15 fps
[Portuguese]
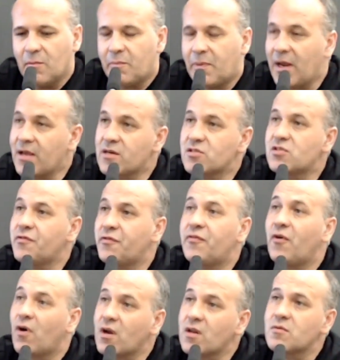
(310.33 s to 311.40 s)
players de
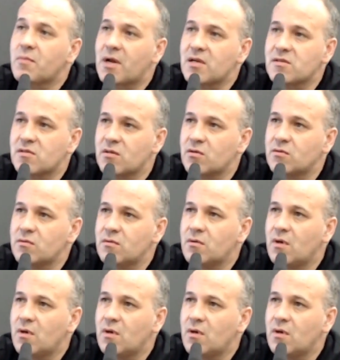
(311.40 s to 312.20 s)
fora do Brasil,